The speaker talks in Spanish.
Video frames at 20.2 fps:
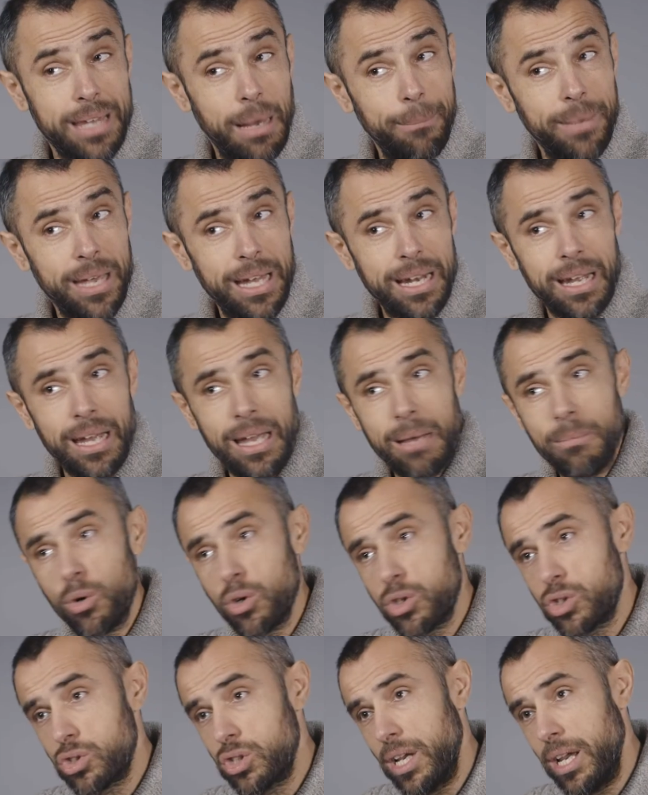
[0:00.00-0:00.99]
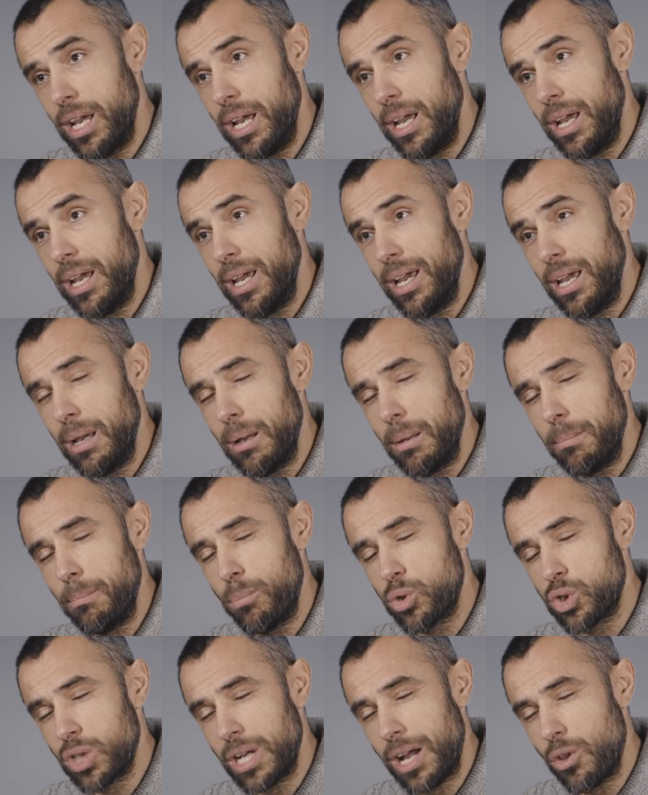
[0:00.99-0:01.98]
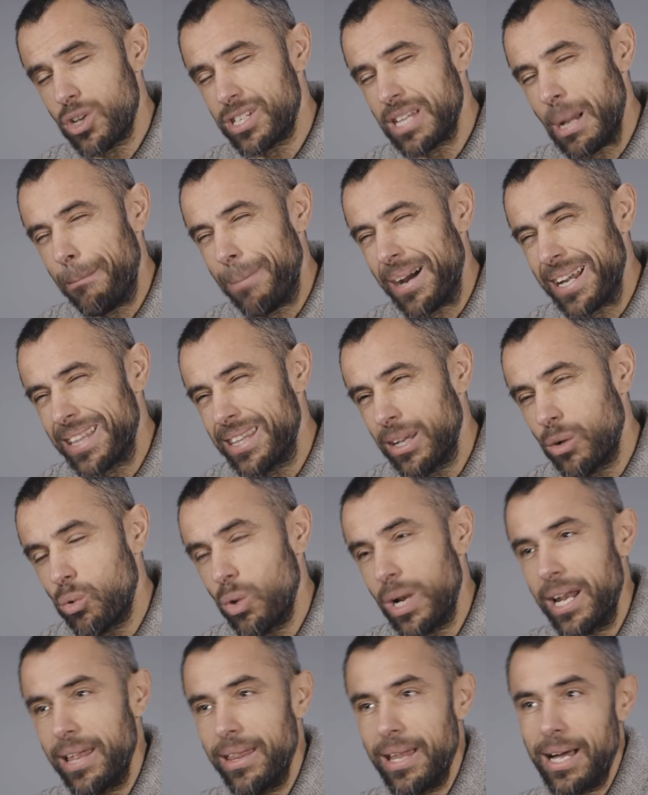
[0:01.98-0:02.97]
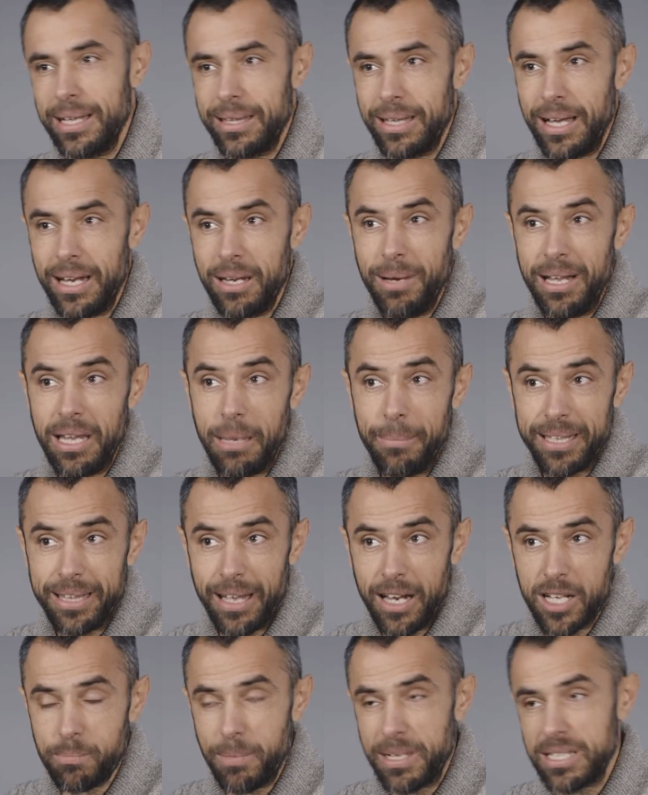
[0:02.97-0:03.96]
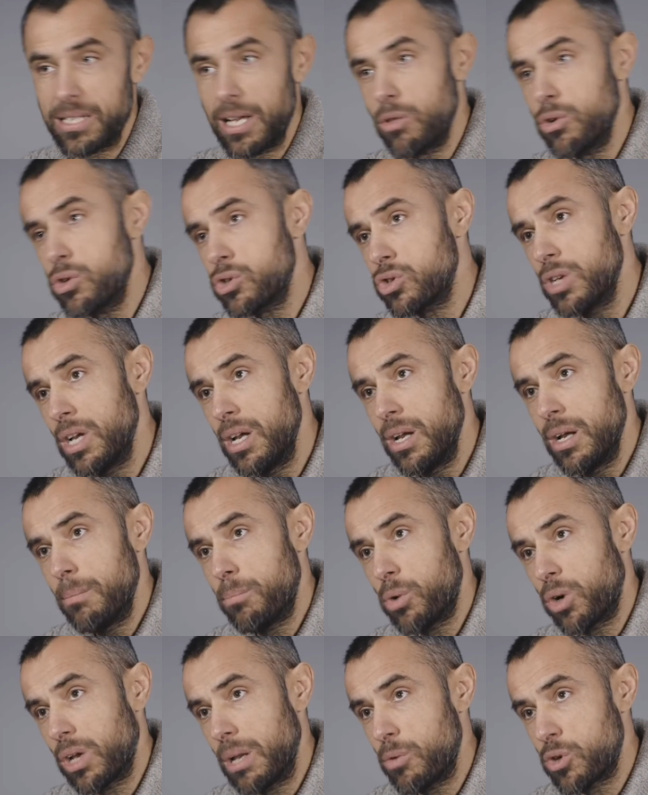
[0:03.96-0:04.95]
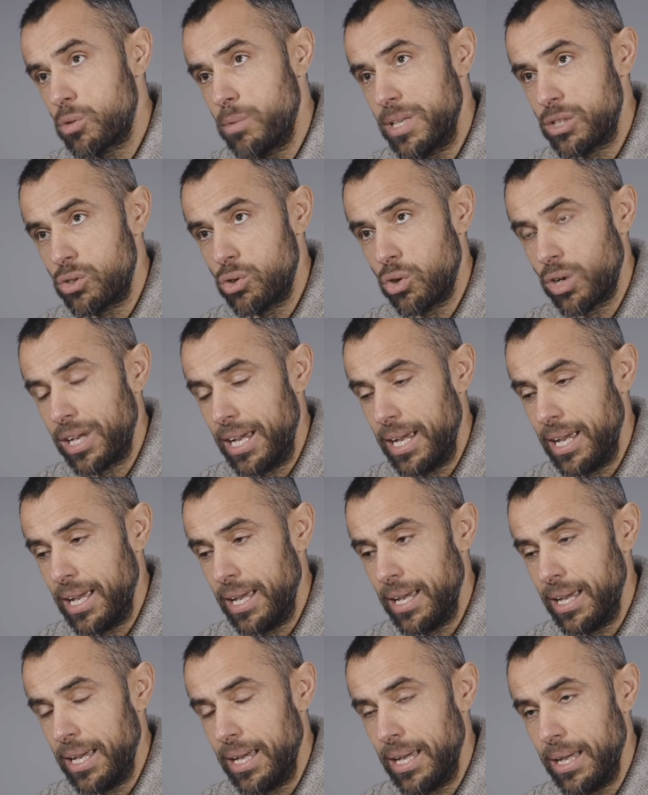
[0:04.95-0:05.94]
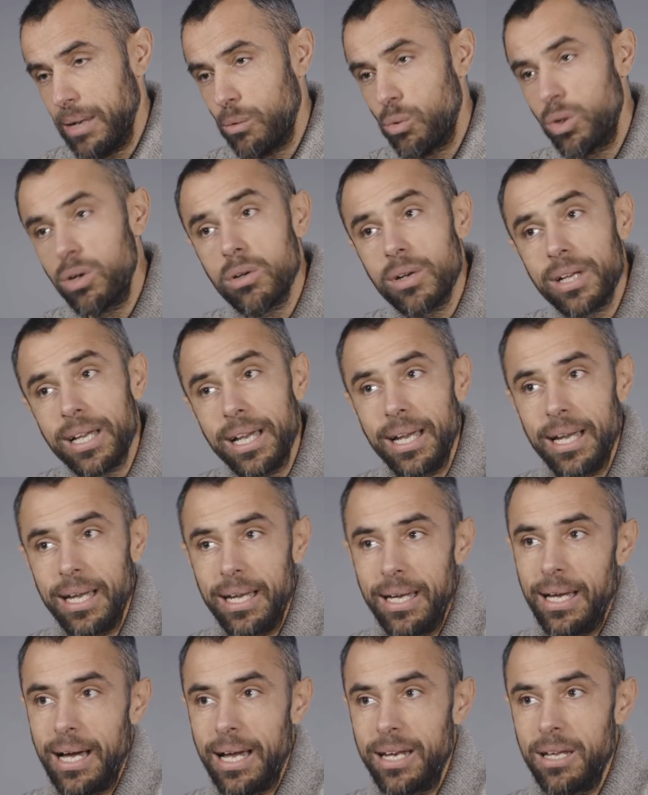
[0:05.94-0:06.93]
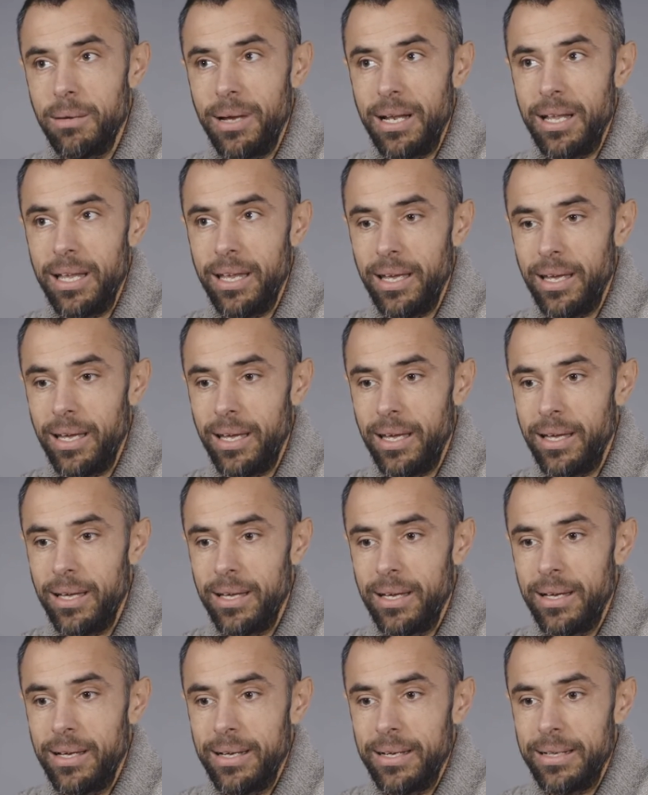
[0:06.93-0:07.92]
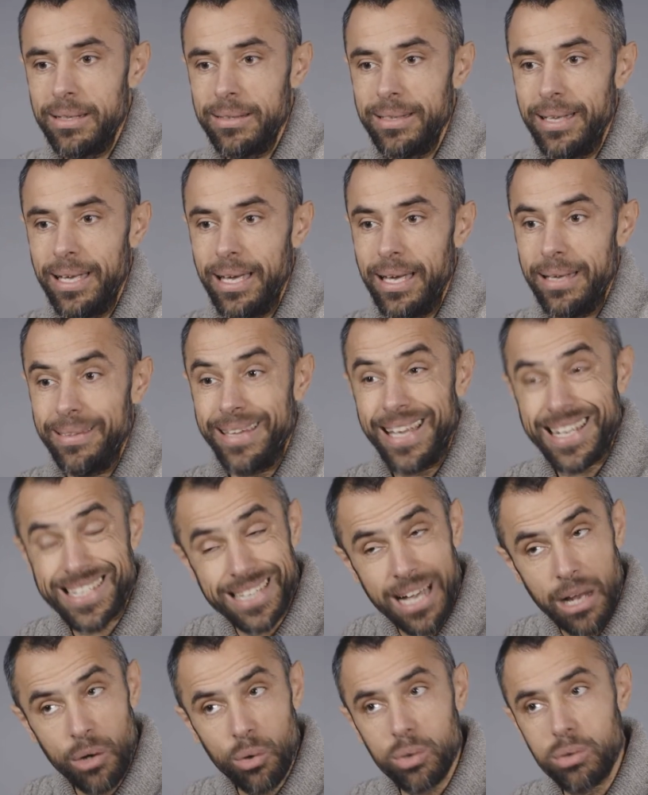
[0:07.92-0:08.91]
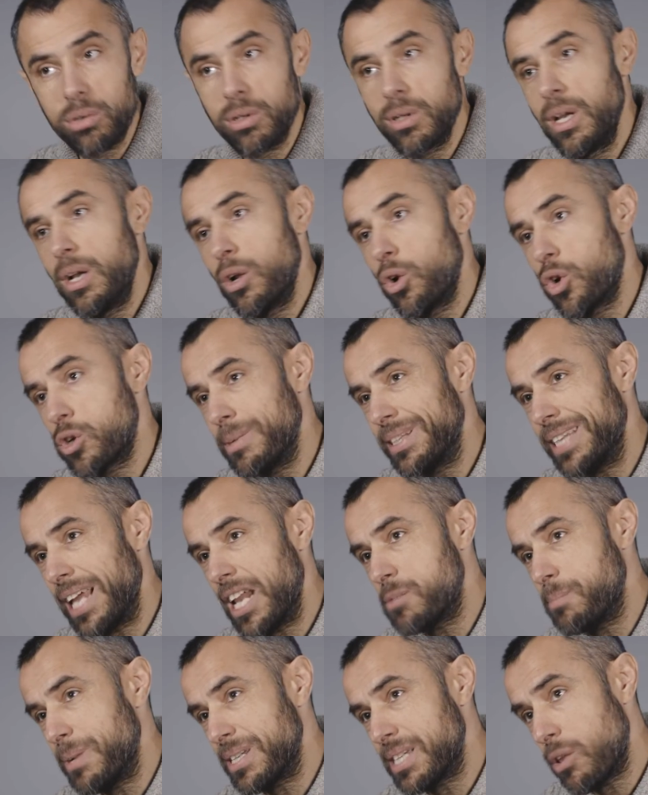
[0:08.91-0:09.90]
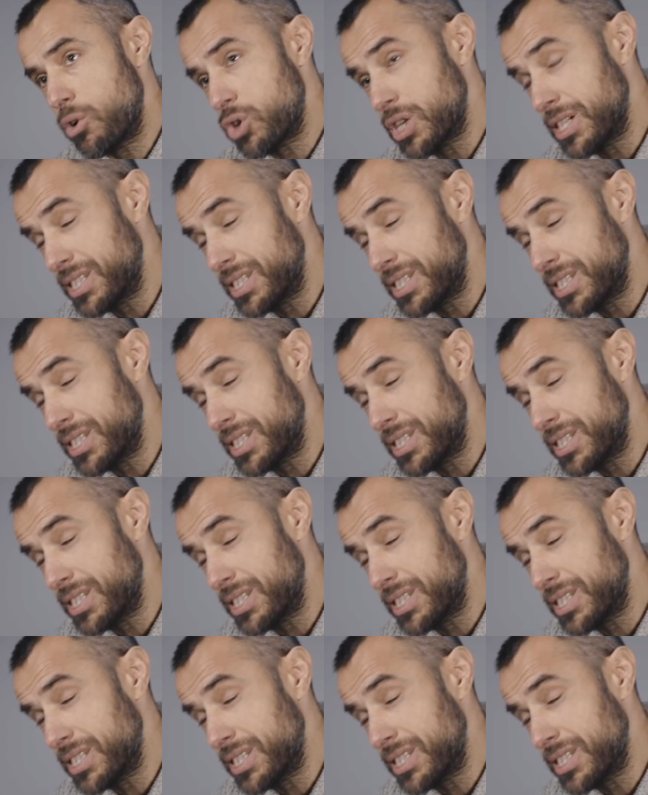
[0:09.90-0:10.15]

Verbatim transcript: También hemos eh, buscado esa particularidad a nivel de metales pesados, porque hemos visto que, a nivel de, salud los metales pesados